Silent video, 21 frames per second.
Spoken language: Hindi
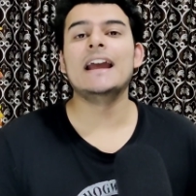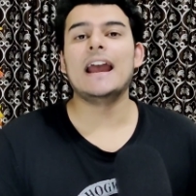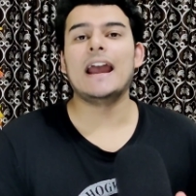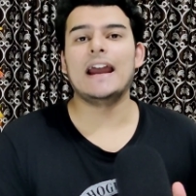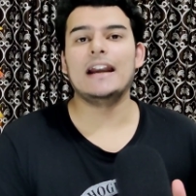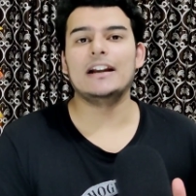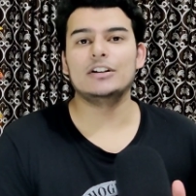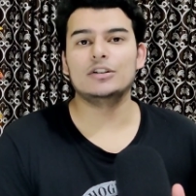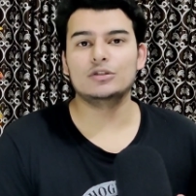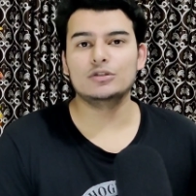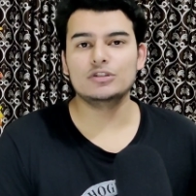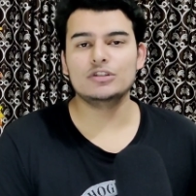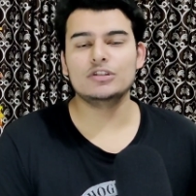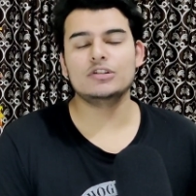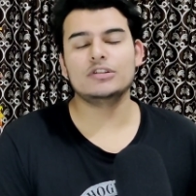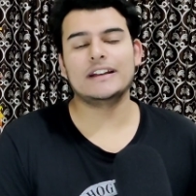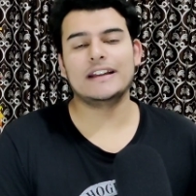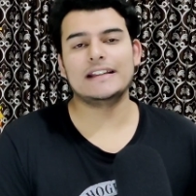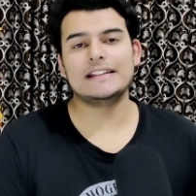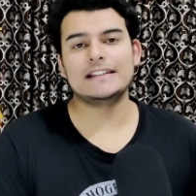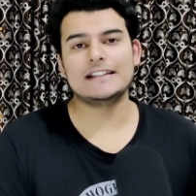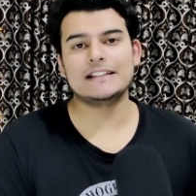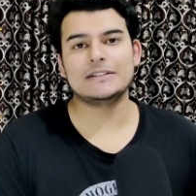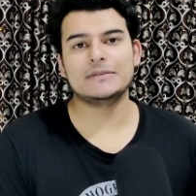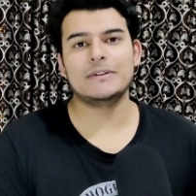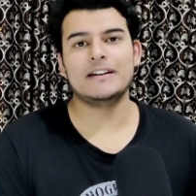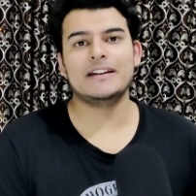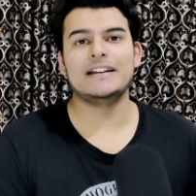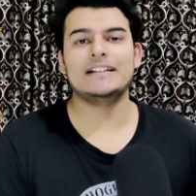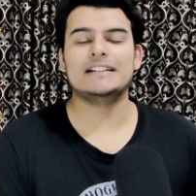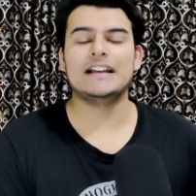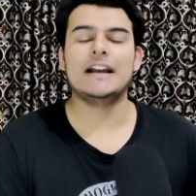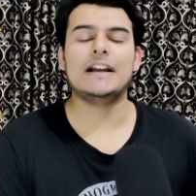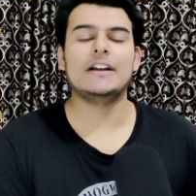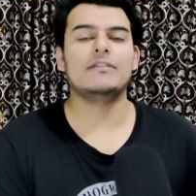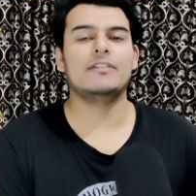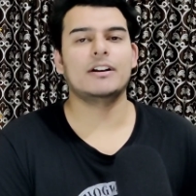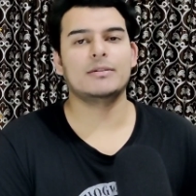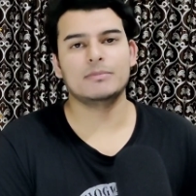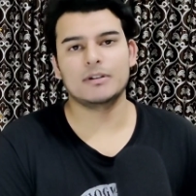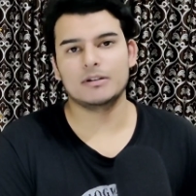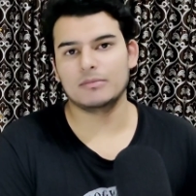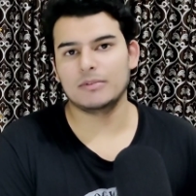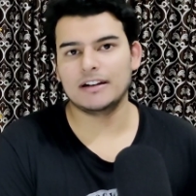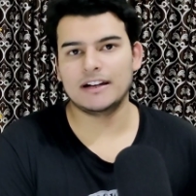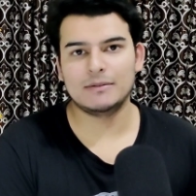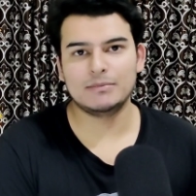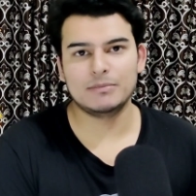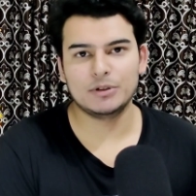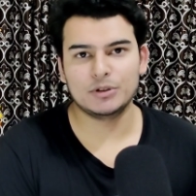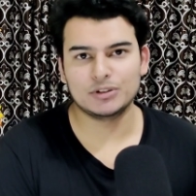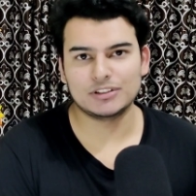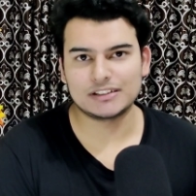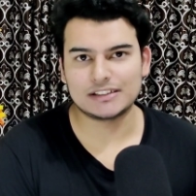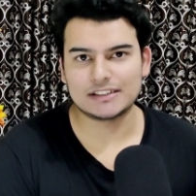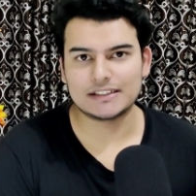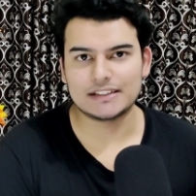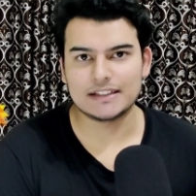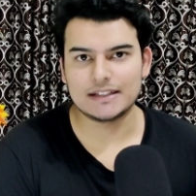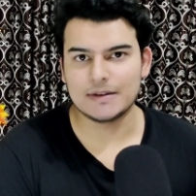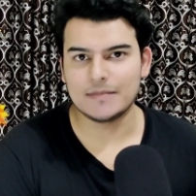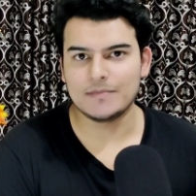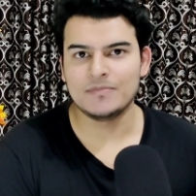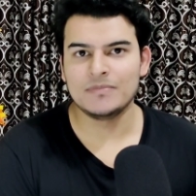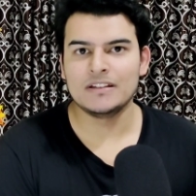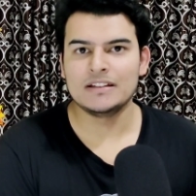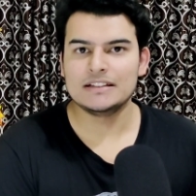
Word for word: एंड कुछ केसेज में ये साइड इफ़ेक्ट परमानेंट भी हो सकते हैं